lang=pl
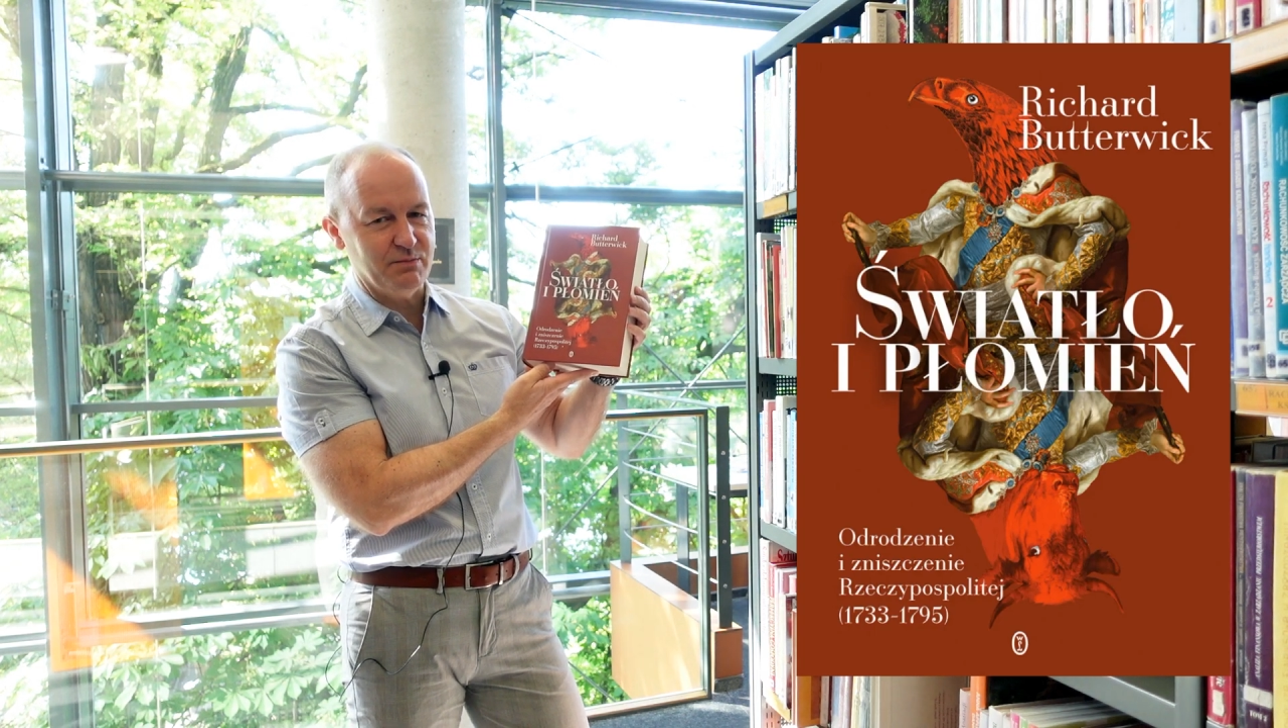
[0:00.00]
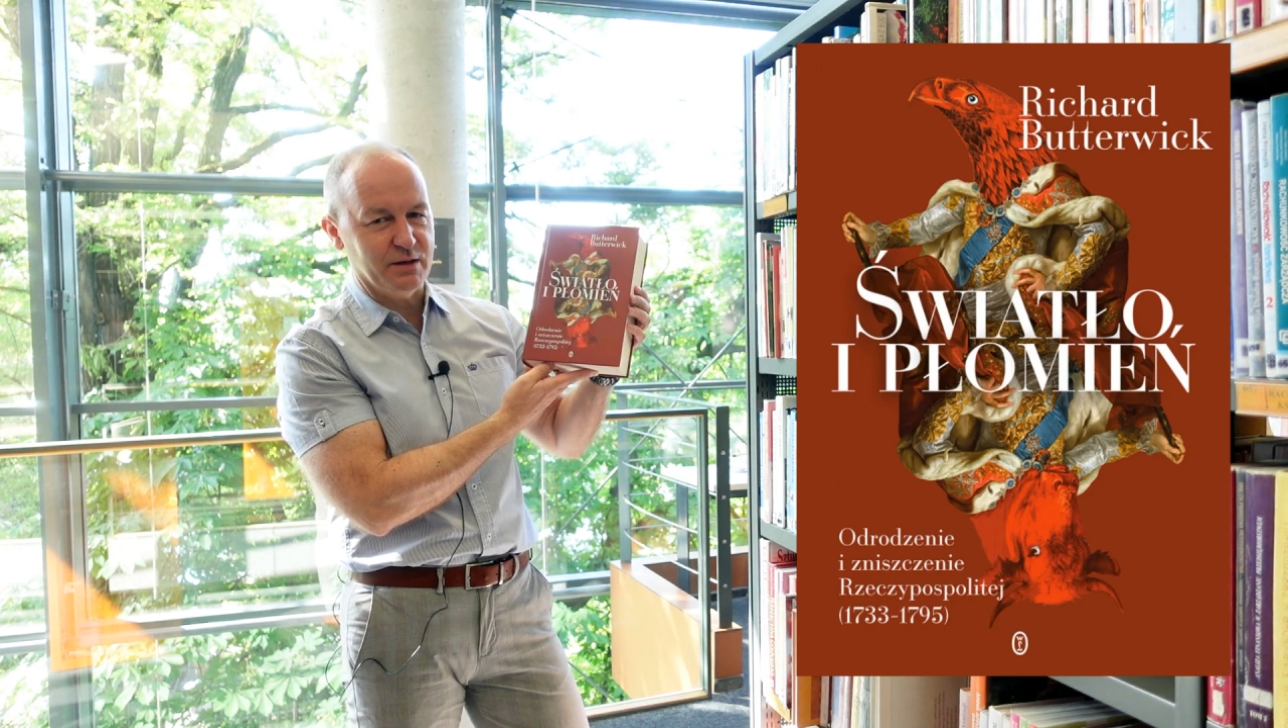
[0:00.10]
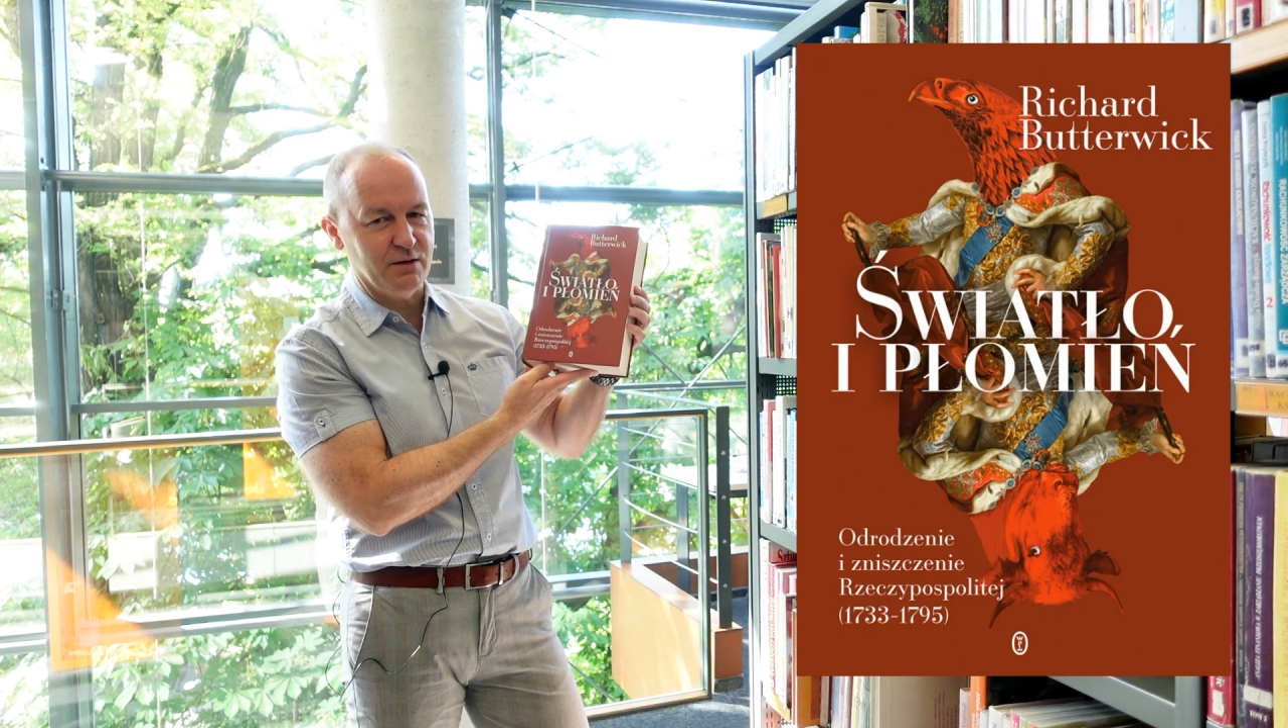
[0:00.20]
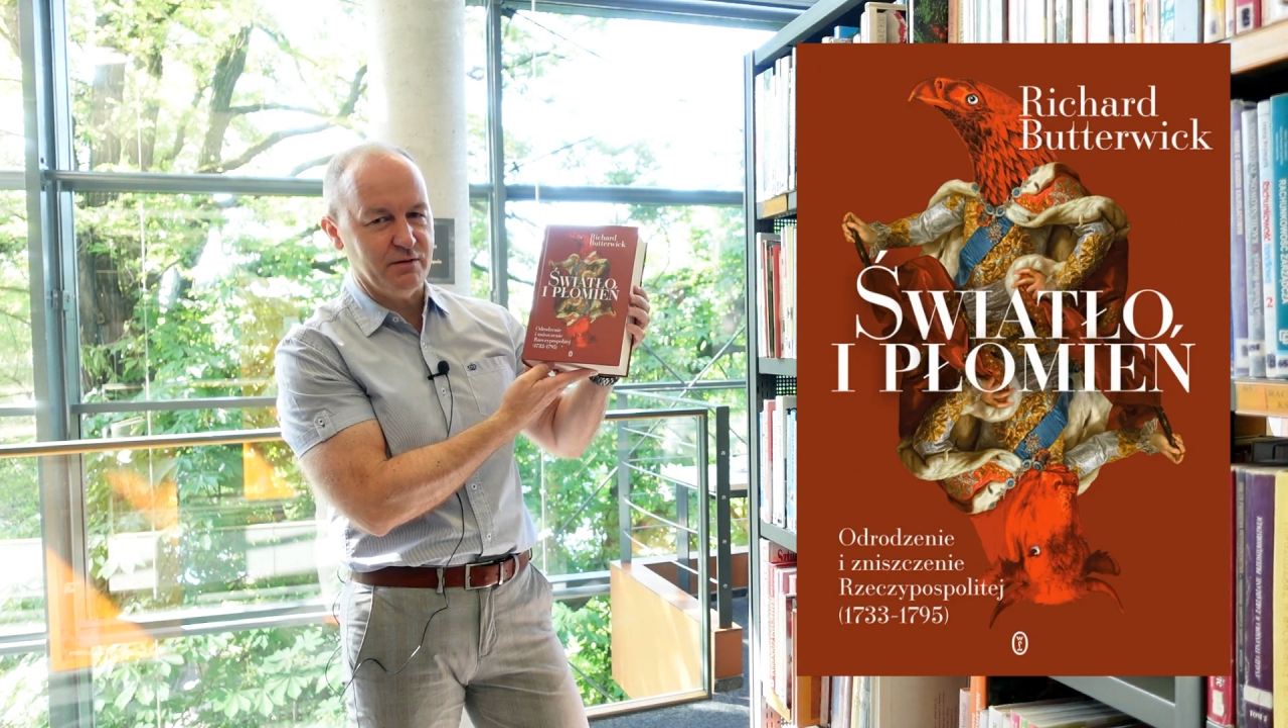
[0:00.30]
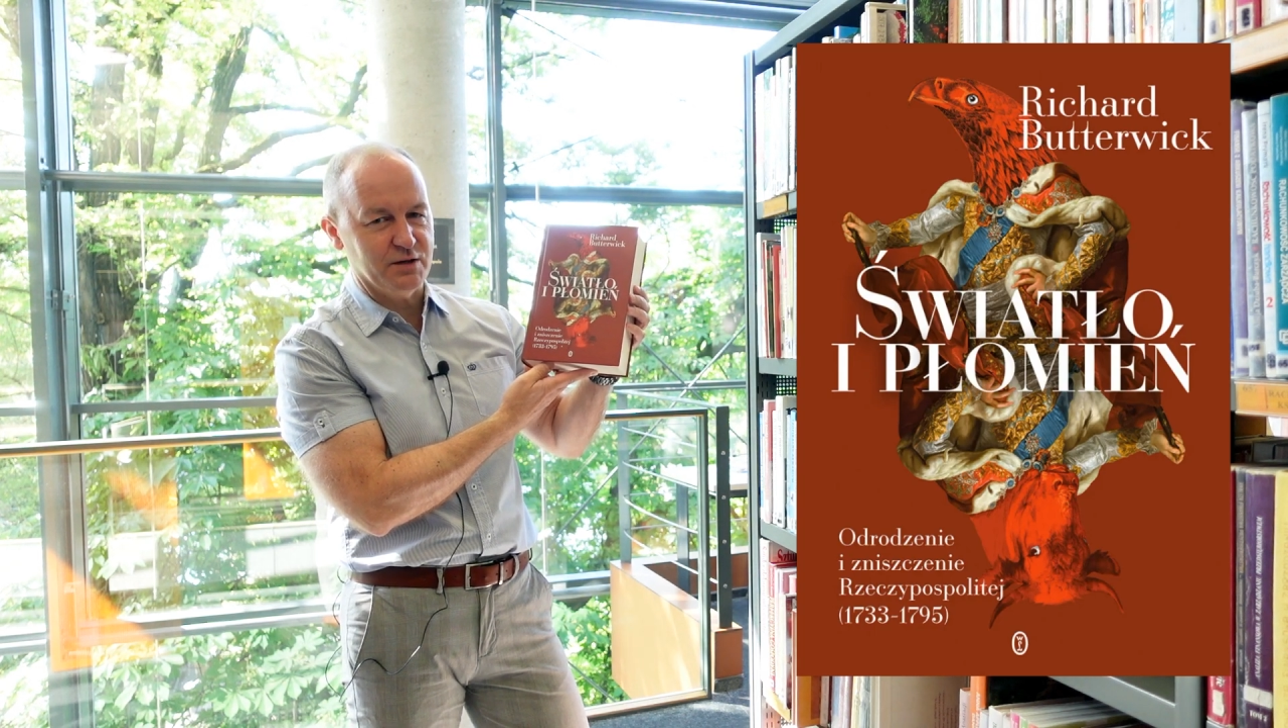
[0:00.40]

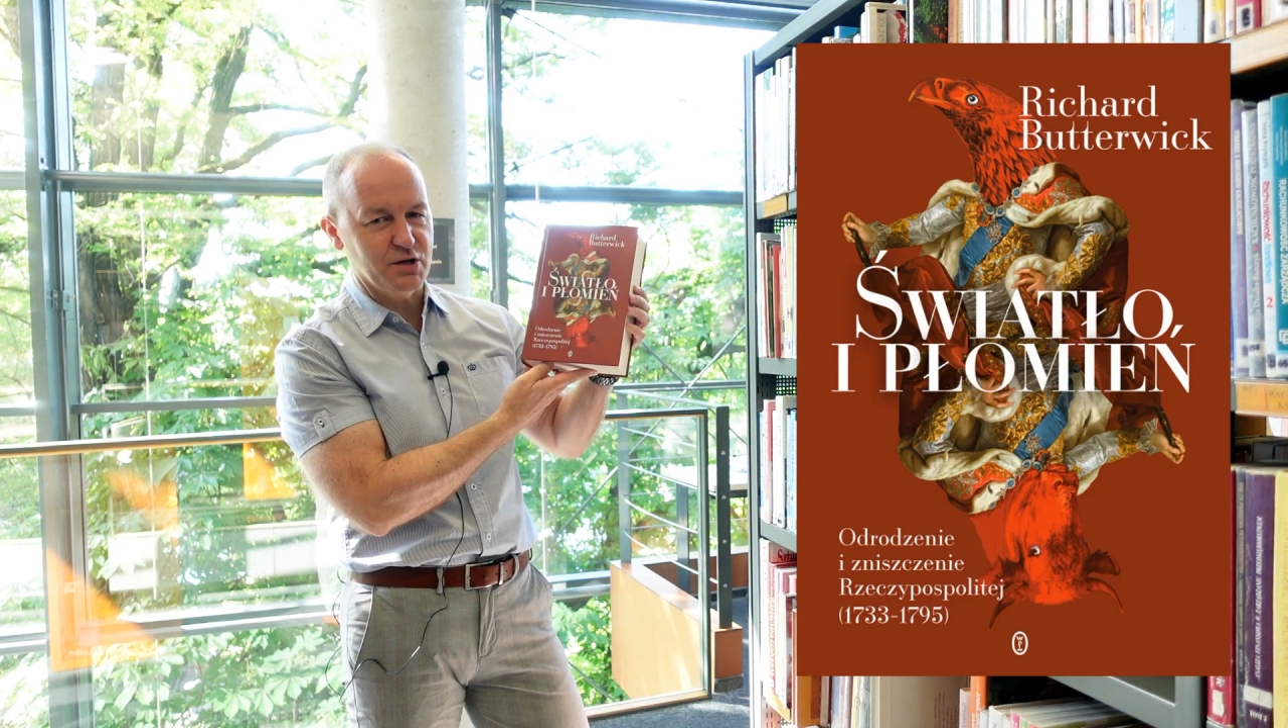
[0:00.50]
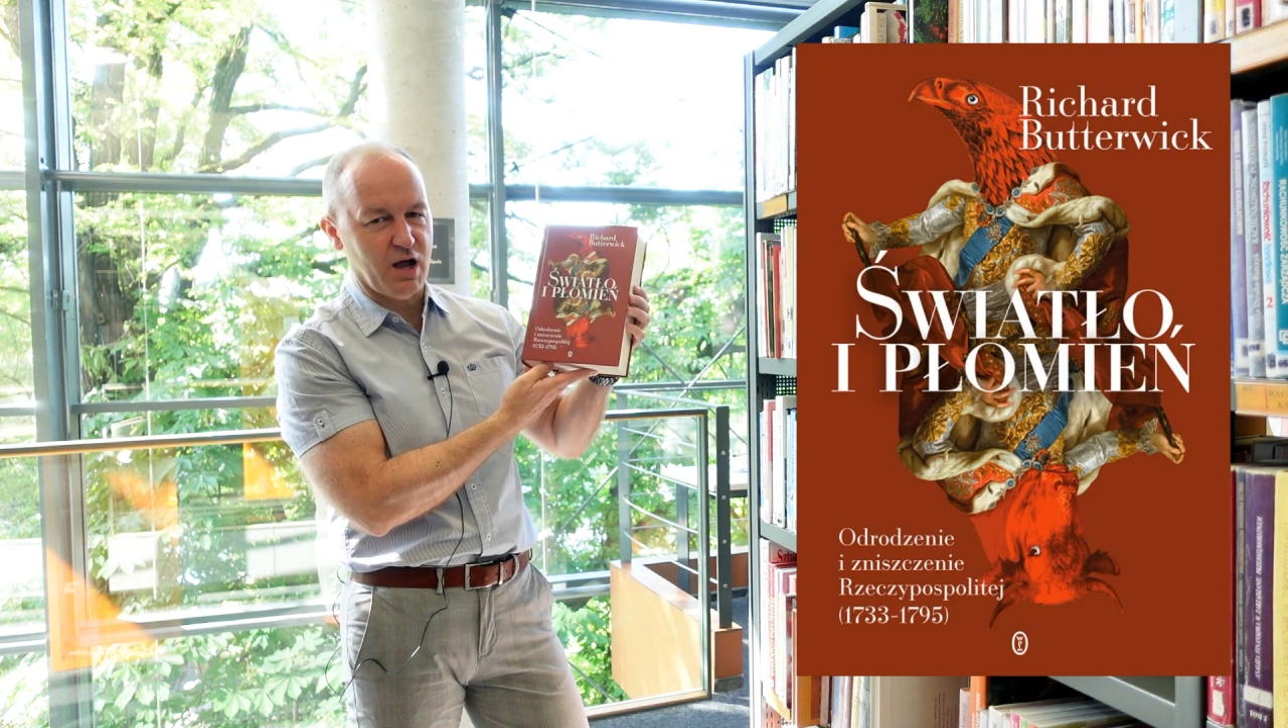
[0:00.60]
panować